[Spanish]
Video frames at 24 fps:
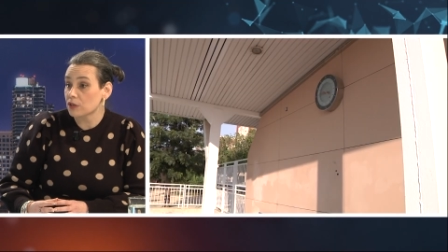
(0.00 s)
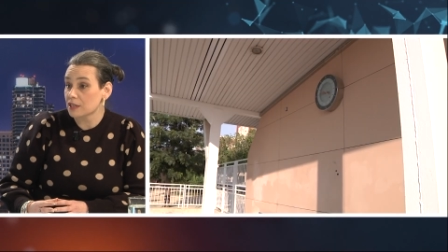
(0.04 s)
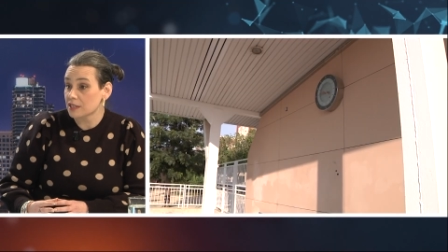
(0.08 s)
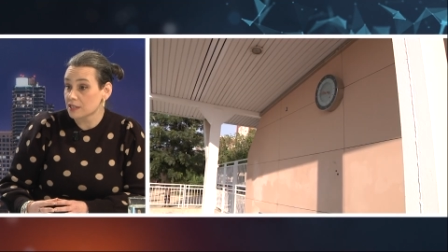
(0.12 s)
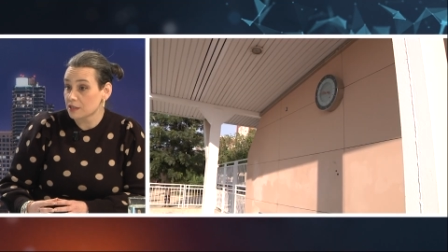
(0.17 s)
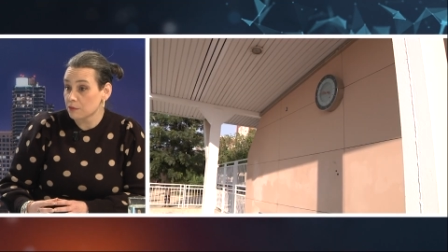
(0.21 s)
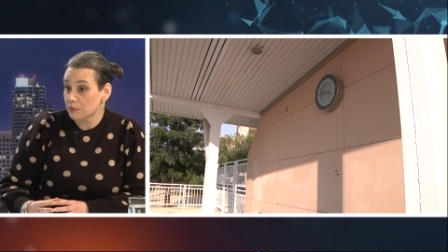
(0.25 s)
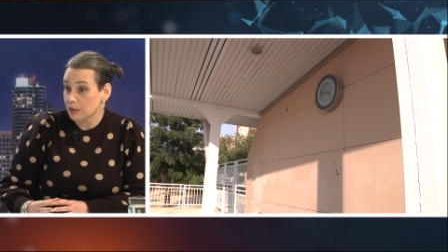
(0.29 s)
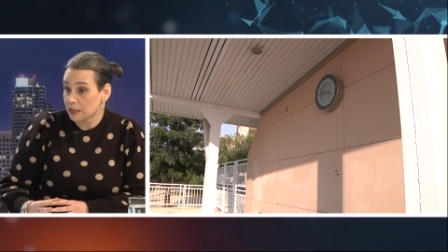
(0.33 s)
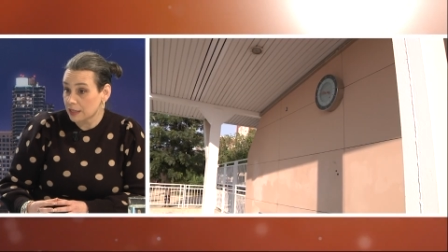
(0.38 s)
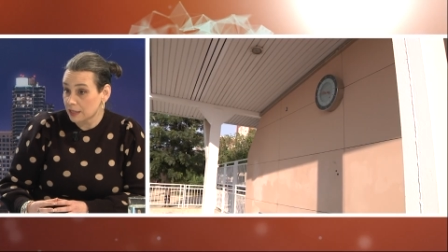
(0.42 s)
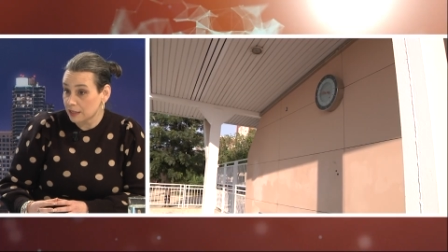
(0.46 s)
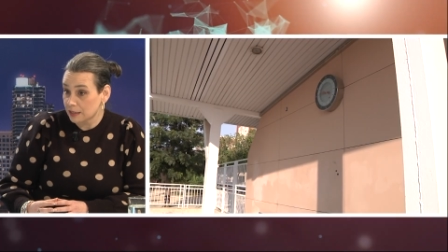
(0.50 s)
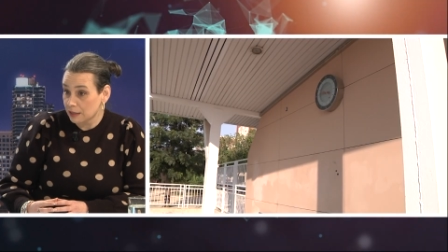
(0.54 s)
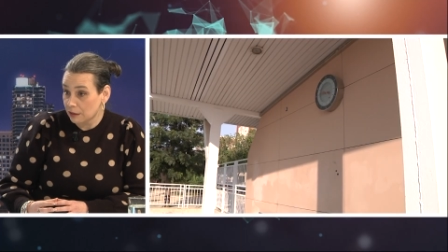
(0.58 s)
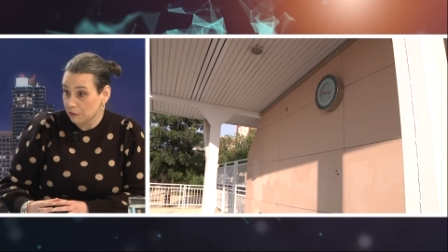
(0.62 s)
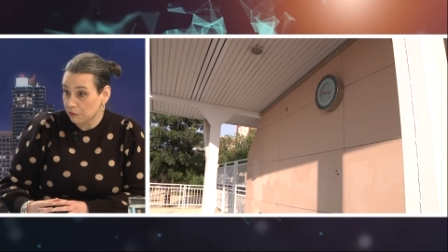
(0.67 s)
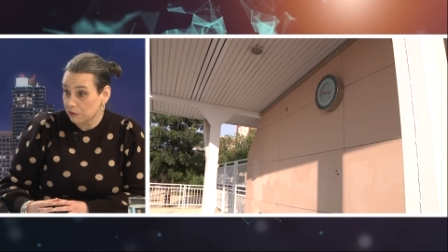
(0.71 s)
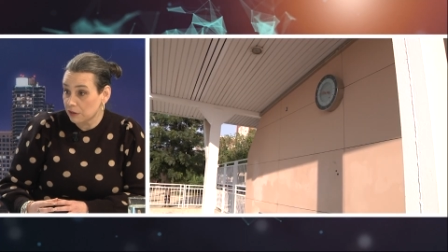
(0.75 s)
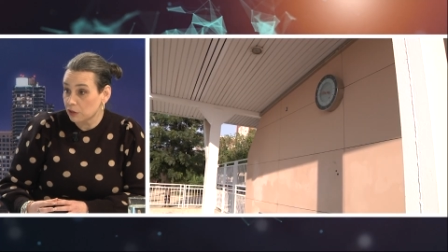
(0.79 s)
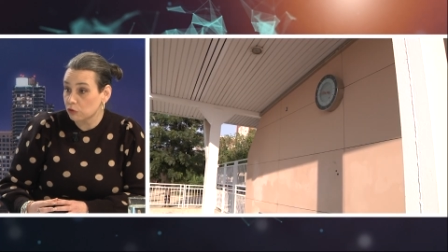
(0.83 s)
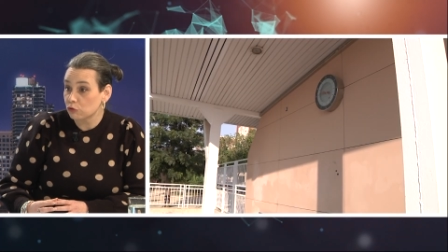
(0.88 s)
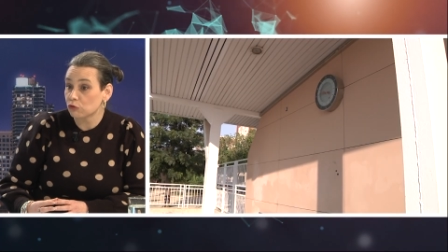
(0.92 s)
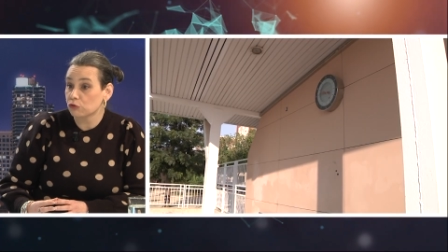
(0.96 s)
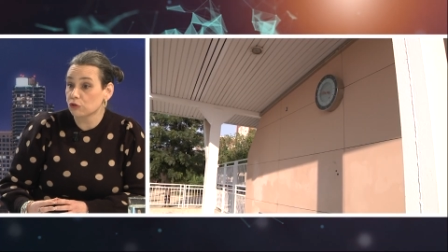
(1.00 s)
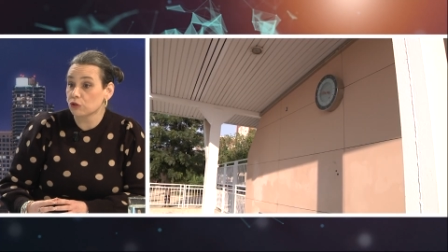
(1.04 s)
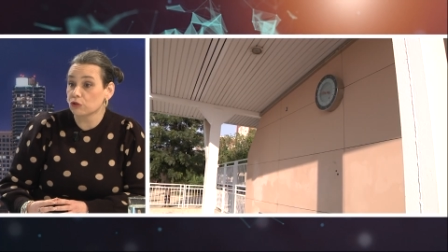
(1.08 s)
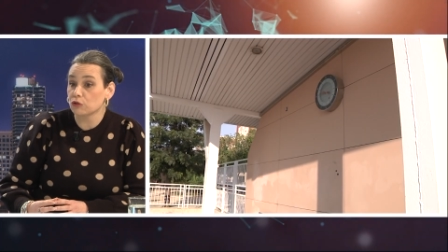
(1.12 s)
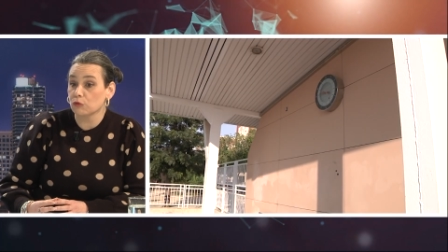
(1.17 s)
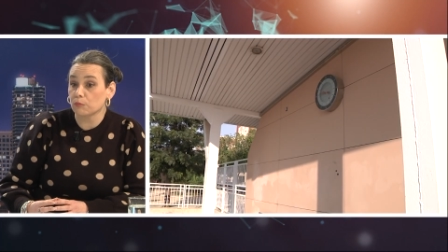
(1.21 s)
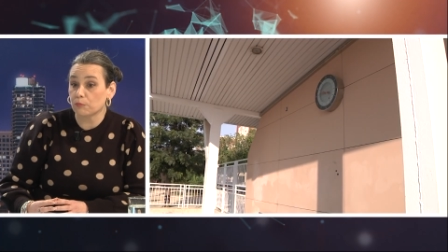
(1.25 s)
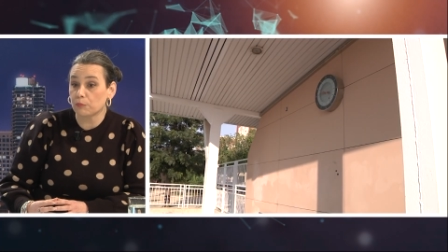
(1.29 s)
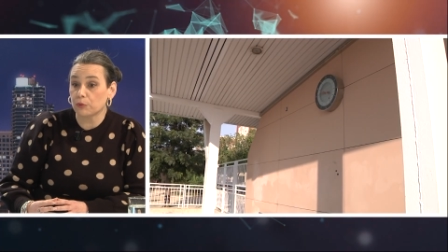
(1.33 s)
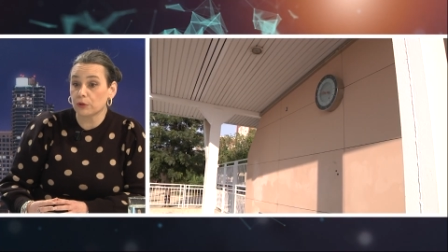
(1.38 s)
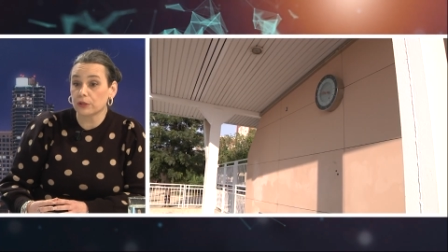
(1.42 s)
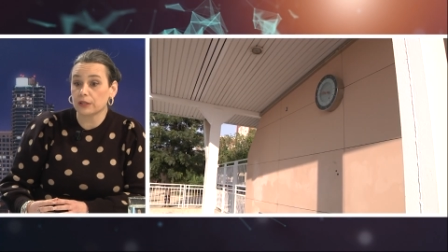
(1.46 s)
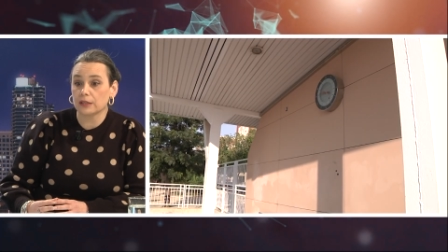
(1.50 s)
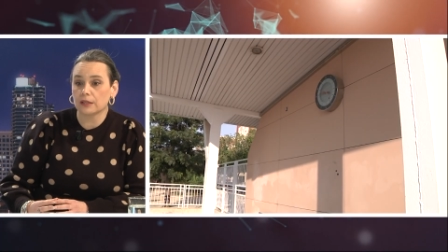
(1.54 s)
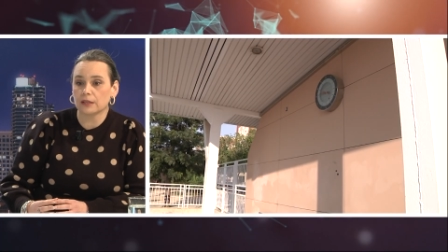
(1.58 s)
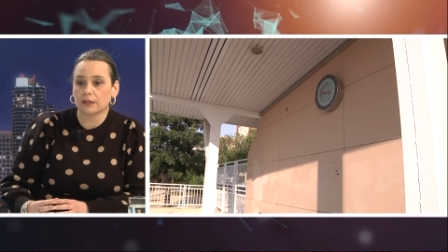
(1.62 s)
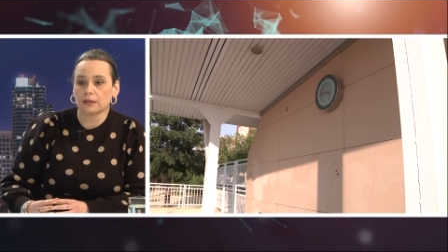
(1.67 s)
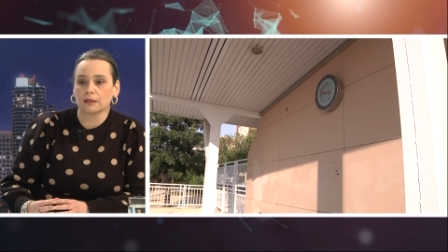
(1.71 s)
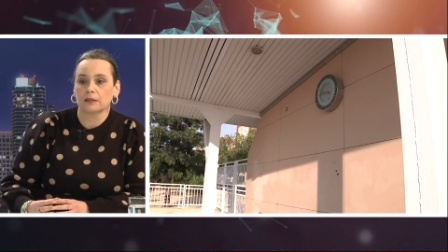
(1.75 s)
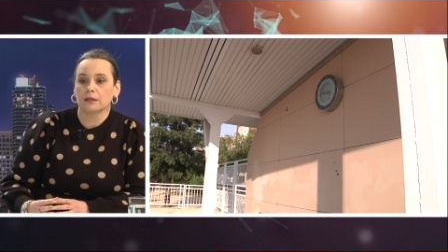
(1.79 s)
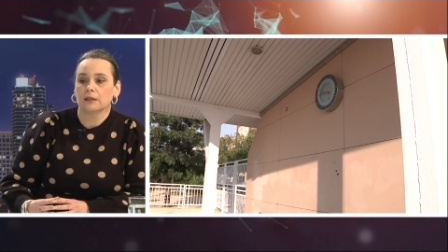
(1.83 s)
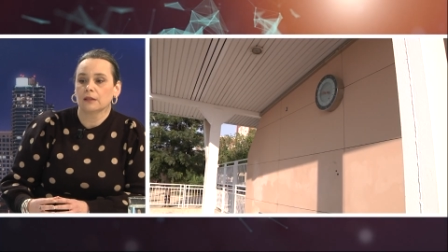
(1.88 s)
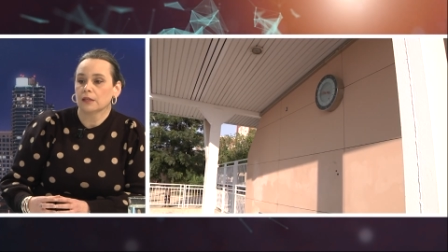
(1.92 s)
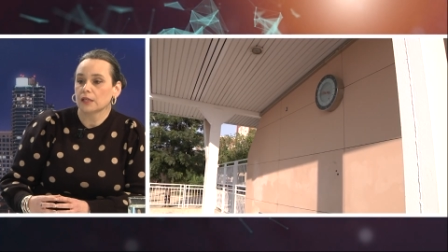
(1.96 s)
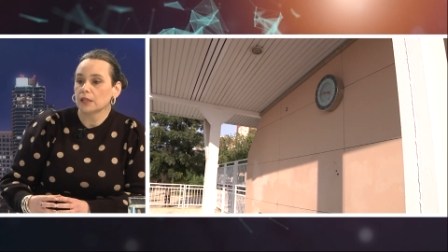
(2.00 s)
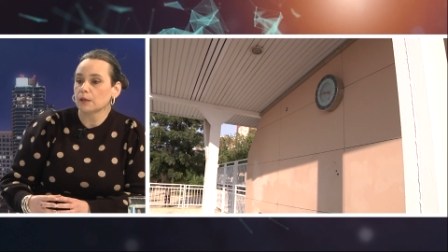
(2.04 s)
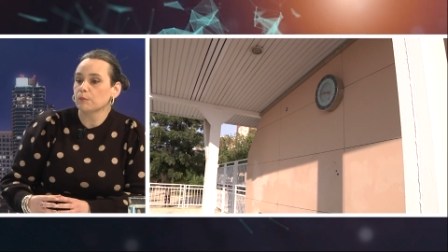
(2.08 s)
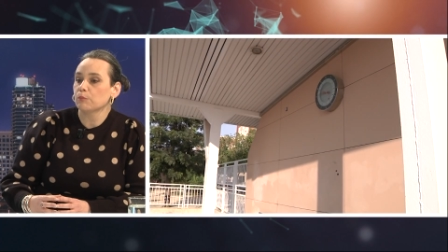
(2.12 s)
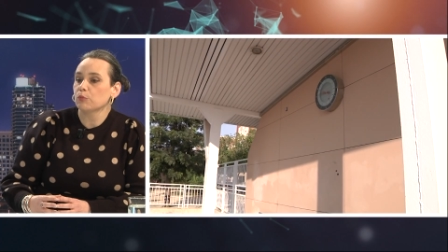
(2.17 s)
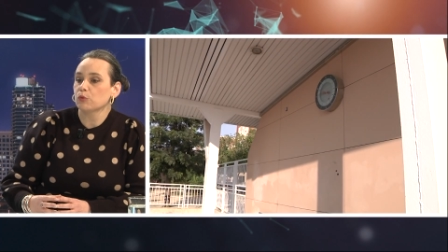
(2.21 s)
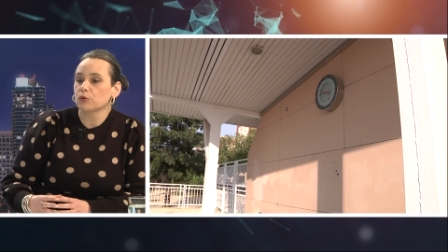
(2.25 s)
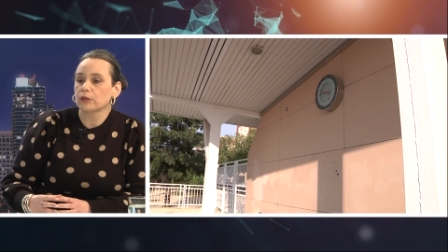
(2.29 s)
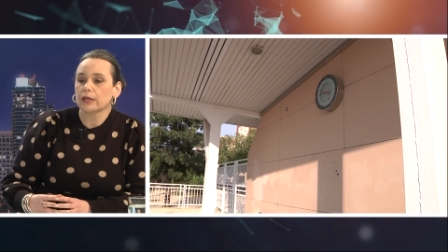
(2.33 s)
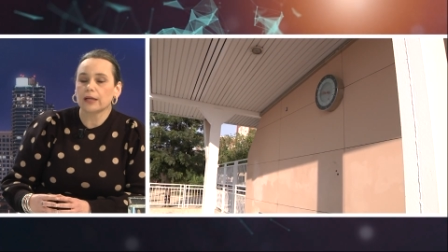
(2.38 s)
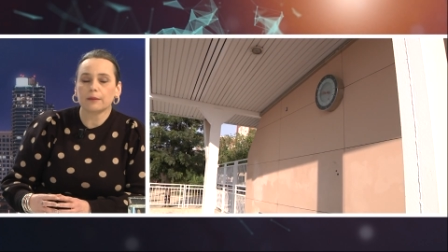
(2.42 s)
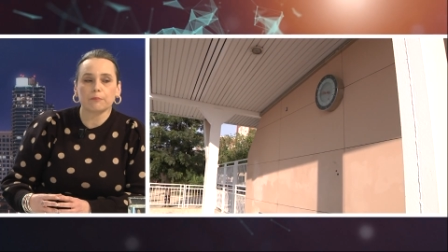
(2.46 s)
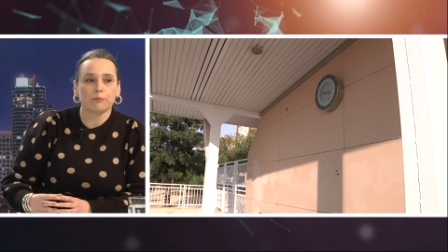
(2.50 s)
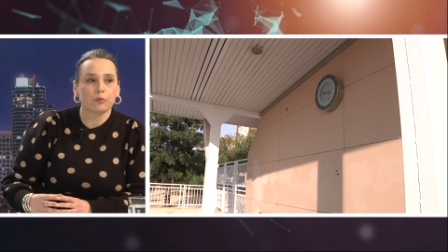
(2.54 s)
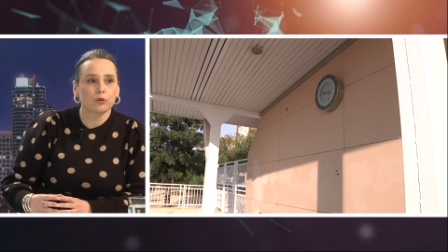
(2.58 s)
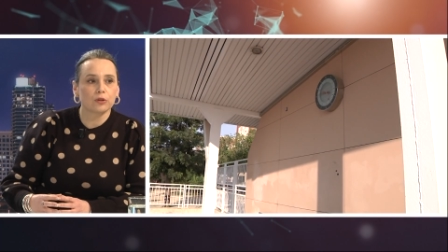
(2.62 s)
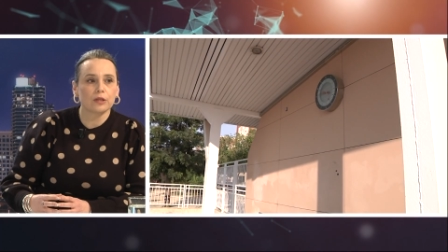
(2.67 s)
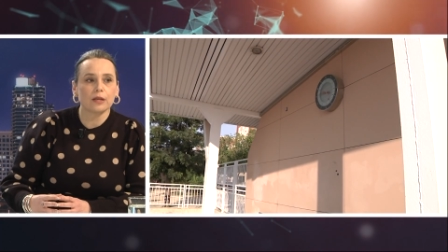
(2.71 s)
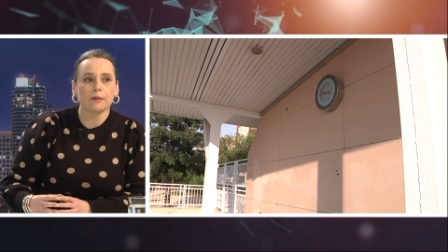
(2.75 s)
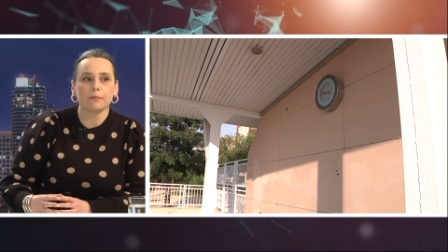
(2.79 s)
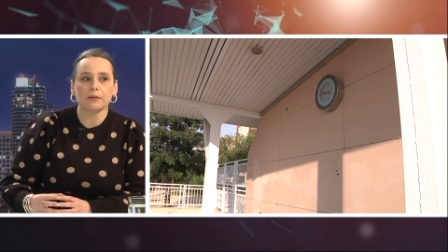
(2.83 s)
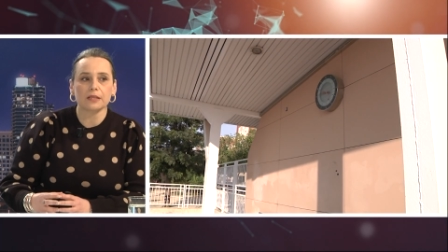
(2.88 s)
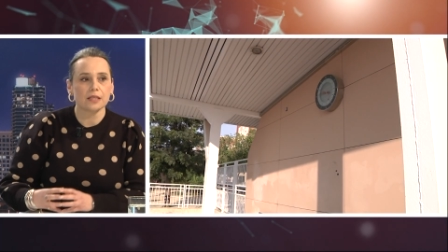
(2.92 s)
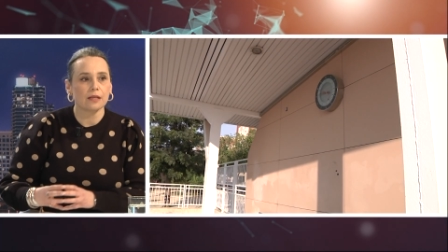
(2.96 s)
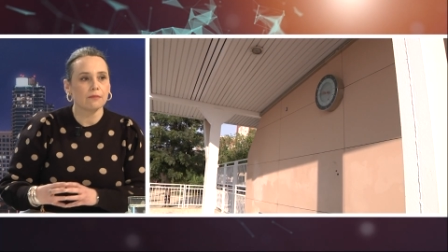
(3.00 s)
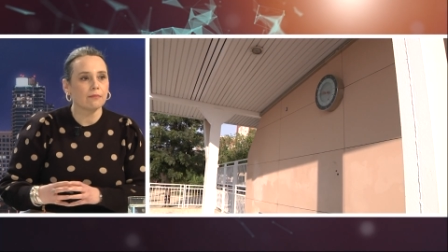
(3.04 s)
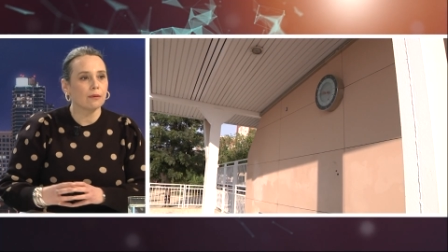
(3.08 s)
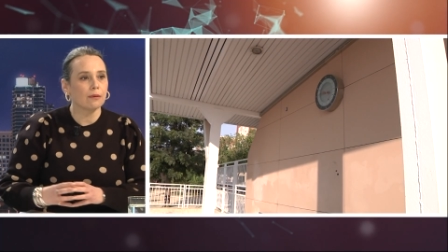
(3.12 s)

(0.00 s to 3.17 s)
que se van a ir haciendo y ellos pueden impugnar. Podría pasar,